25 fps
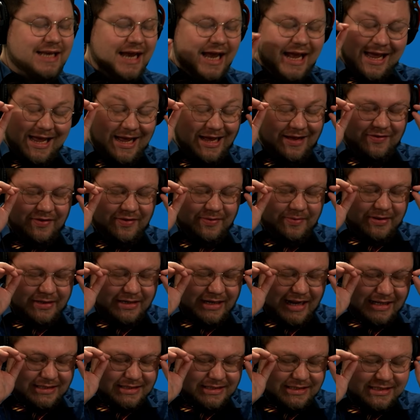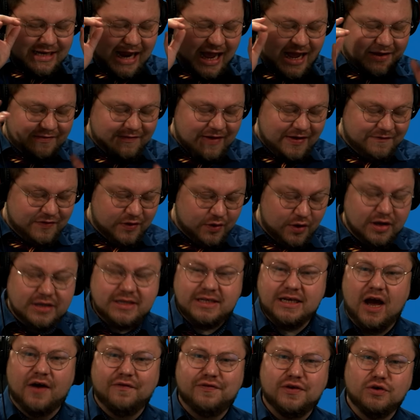die letzten Tage waren verrückt
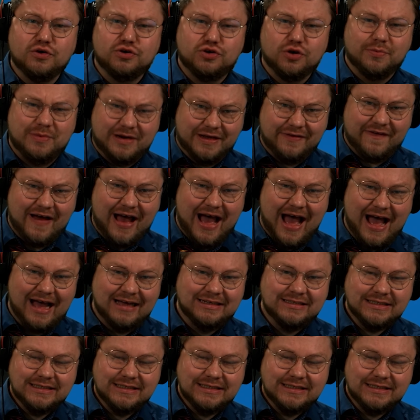hier auf YouTube, nicht wahr?